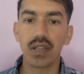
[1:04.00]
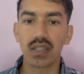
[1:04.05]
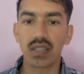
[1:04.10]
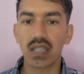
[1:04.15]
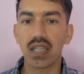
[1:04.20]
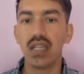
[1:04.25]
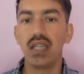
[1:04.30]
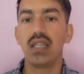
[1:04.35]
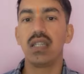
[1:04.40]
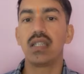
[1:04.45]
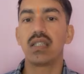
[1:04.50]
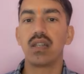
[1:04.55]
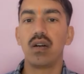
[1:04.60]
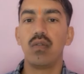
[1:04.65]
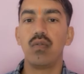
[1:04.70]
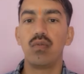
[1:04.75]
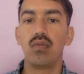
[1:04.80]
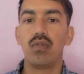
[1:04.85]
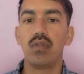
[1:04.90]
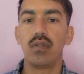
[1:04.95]
अच्छा ये
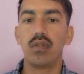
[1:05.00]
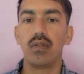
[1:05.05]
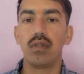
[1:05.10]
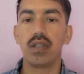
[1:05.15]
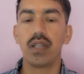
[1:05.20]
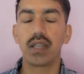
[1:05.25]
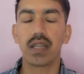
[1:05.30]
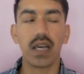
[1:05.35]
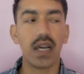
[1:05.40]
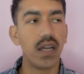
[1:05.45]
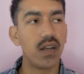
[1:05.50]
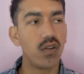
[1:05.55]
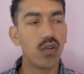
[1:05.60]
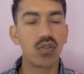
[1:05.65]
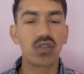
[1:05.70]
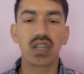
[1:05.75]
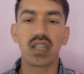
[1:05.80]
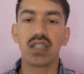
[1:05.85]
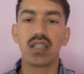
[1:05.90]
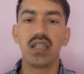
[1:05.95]
साउंड देता है
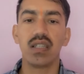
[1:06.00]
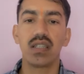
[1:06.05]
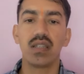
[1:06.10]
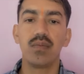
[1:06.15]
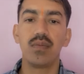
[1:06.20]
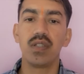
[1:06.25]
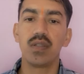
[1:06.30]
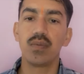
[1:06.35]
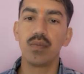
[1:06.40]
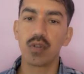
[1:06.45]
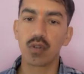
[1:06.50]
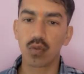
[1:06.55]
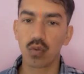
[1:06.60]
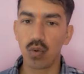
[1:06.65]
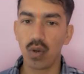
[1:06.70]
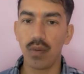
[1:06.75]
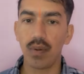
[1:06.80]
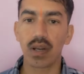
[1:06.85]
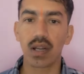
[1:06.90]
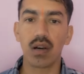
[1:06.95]
नॉइज कैंसलेशन भी इसमें
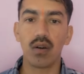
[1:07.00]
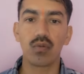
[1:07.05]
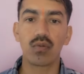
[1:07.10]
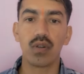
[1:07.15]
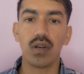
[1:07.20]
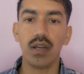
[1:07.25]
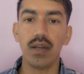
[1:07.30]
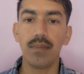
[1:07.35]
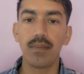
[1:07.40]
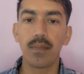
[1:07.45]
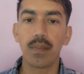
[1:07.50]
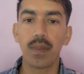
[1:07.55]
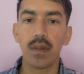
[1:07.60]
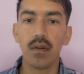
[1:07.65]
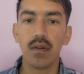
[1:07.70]
टू लेवल का होता है